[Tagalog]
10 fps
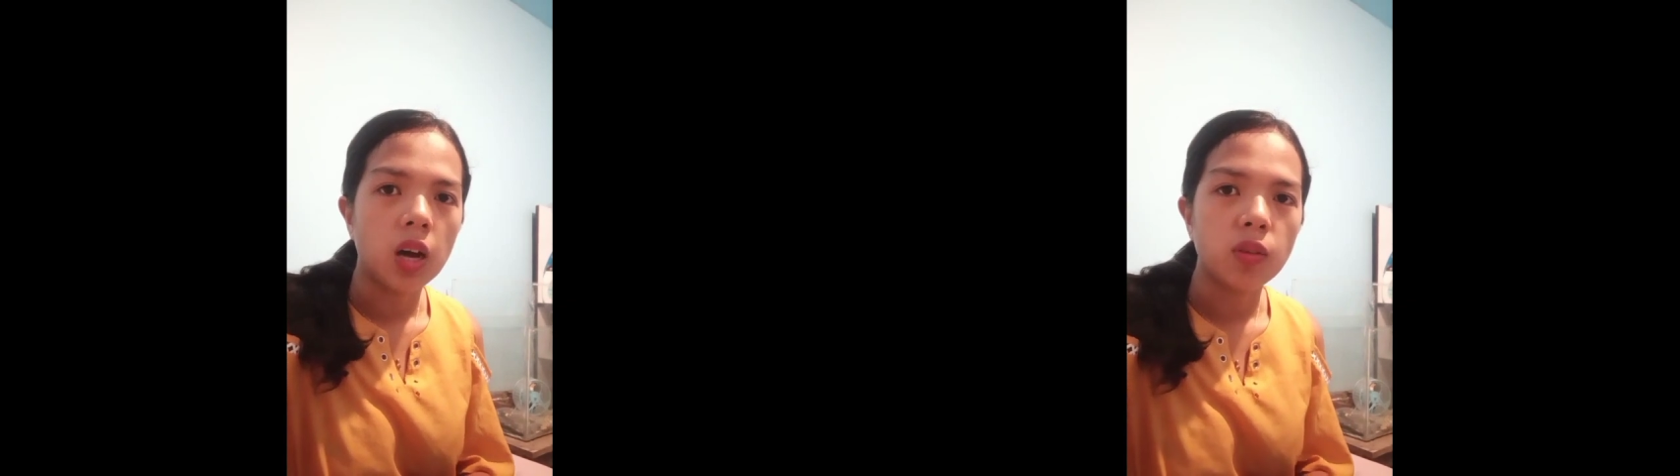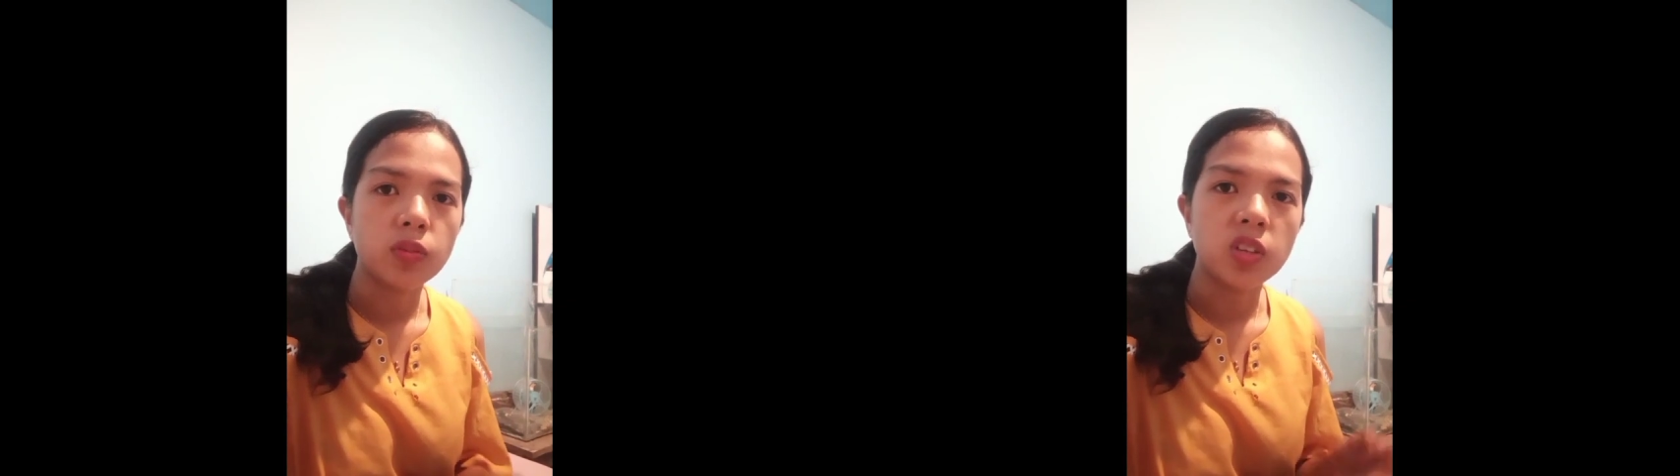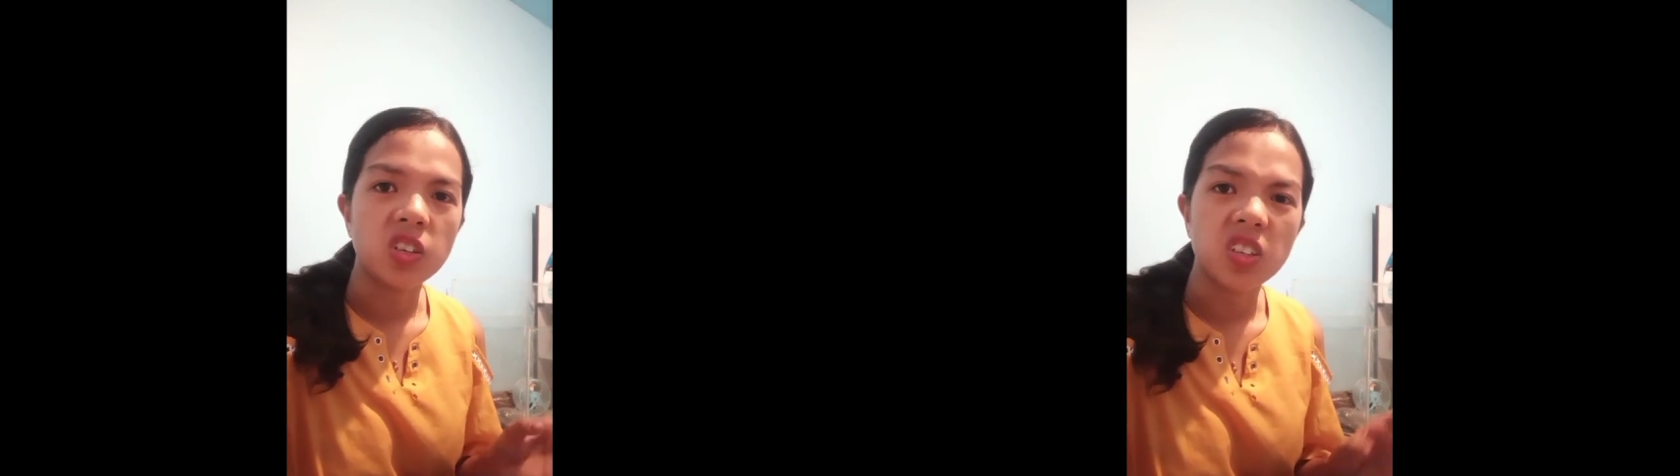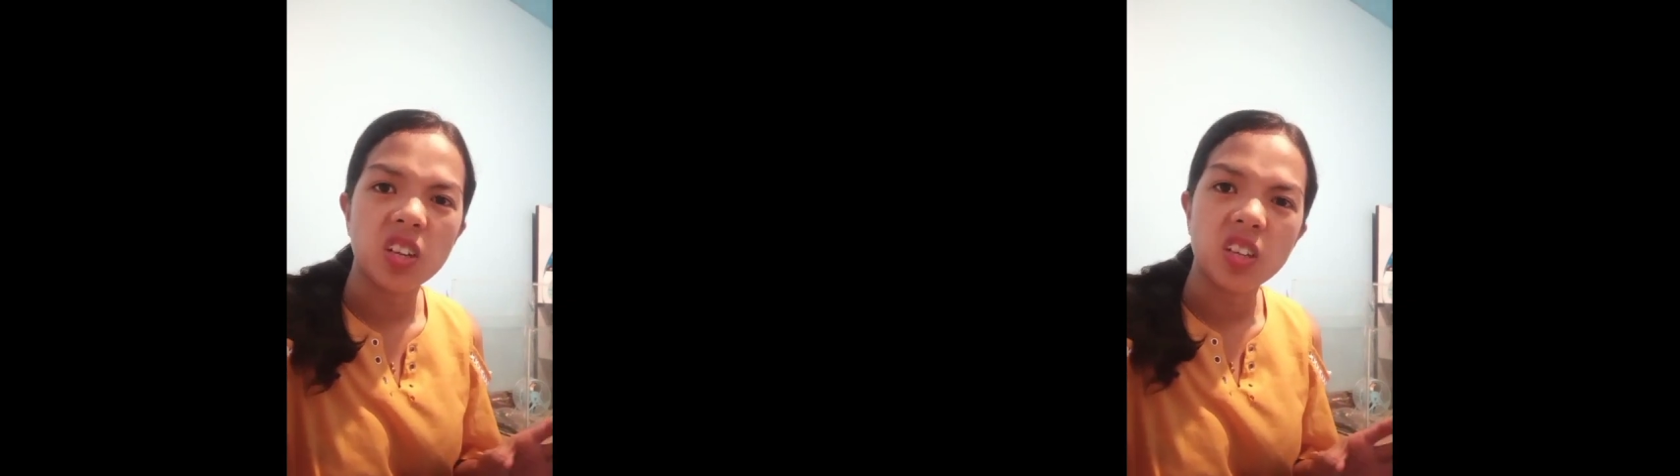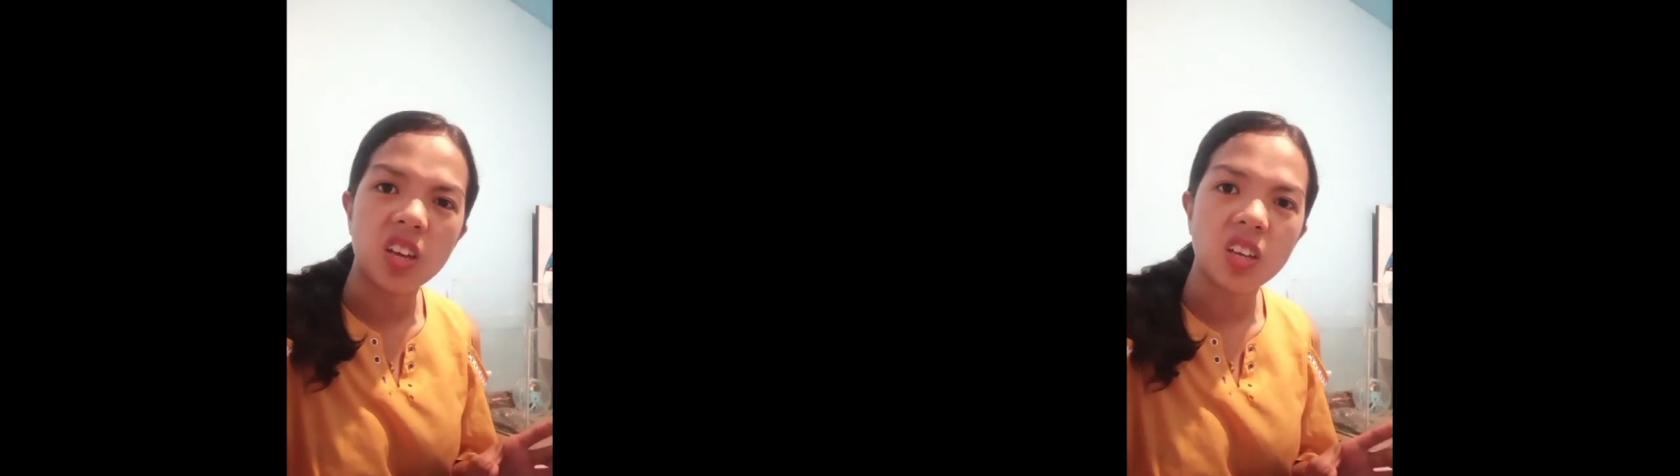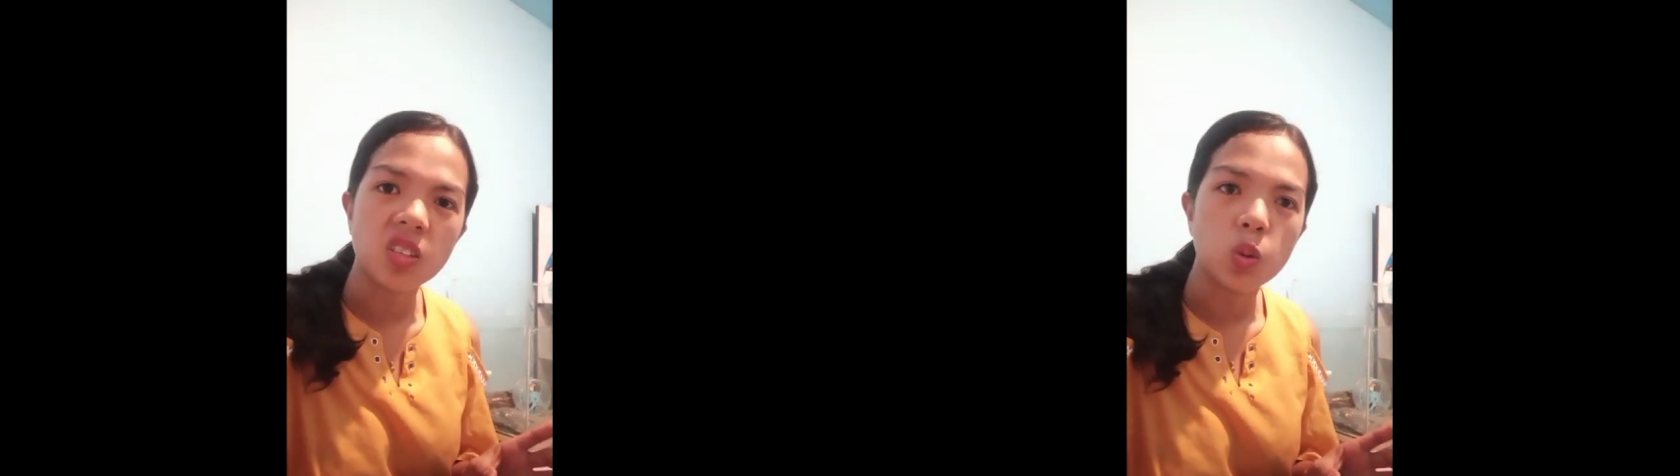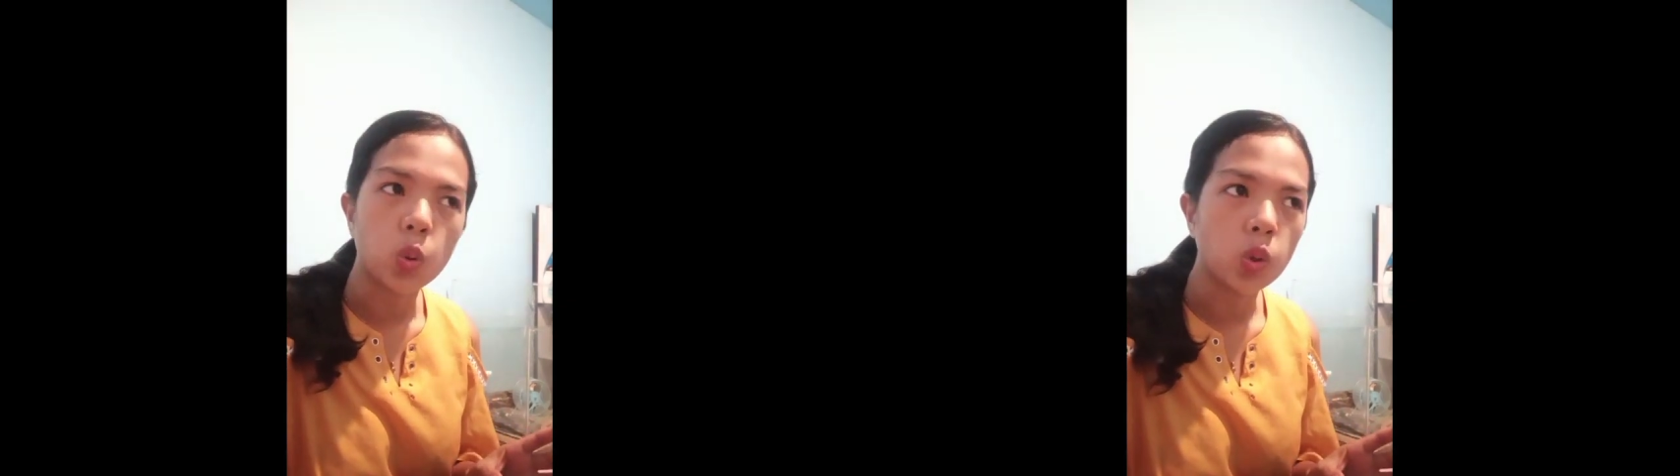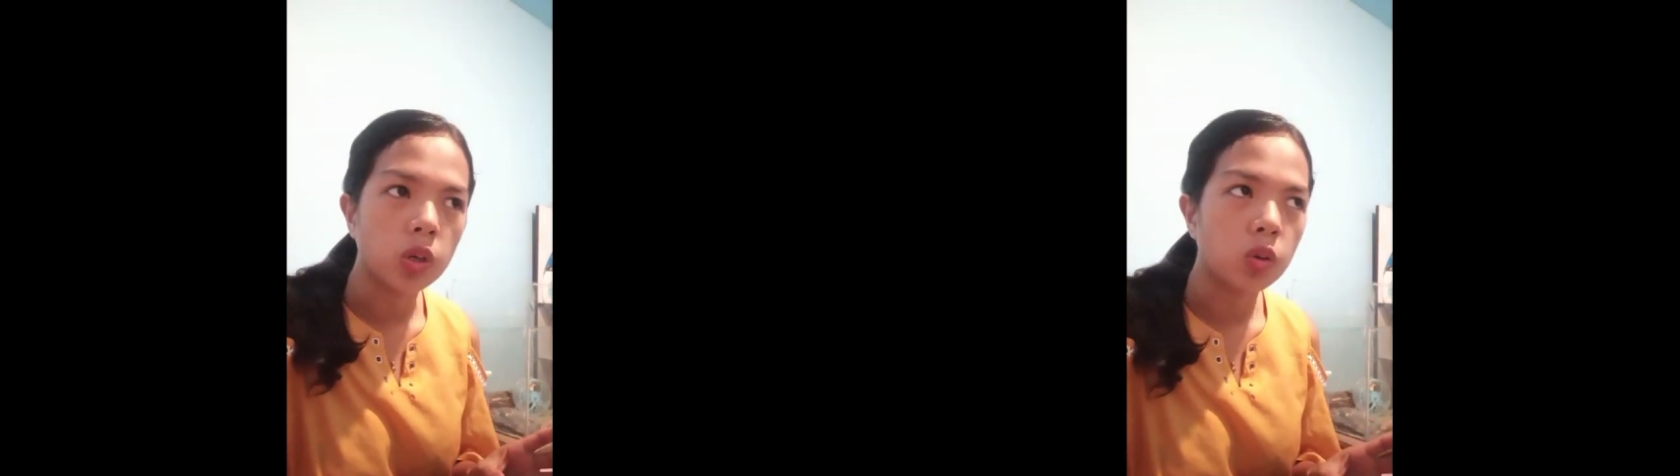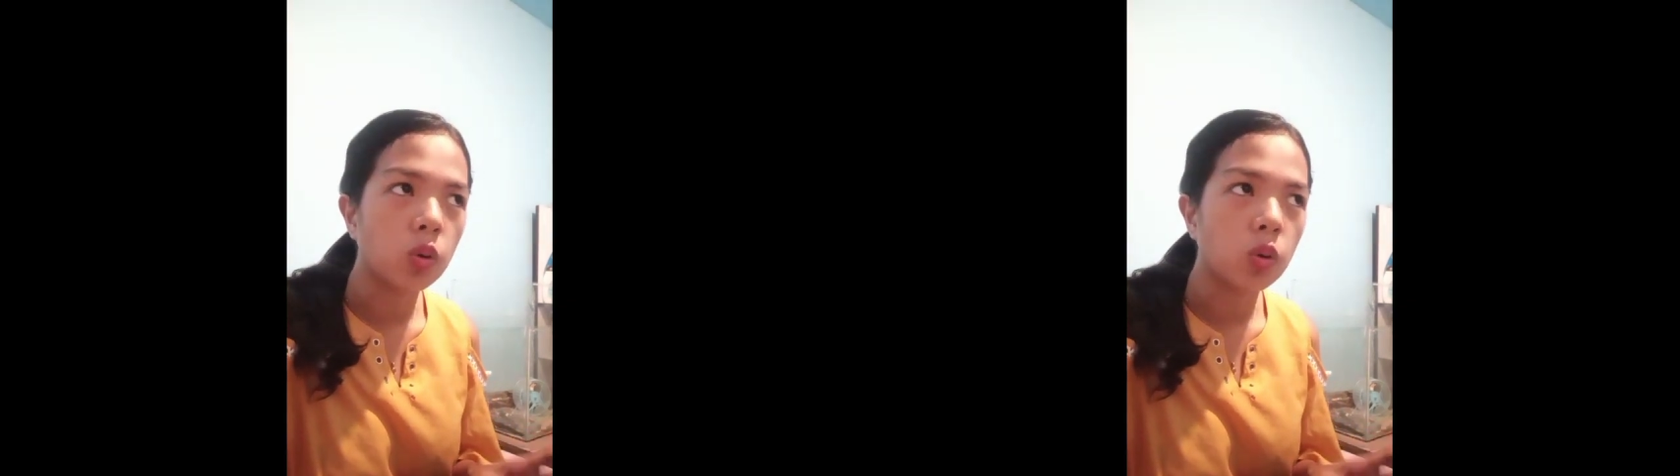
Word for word: after 3 days or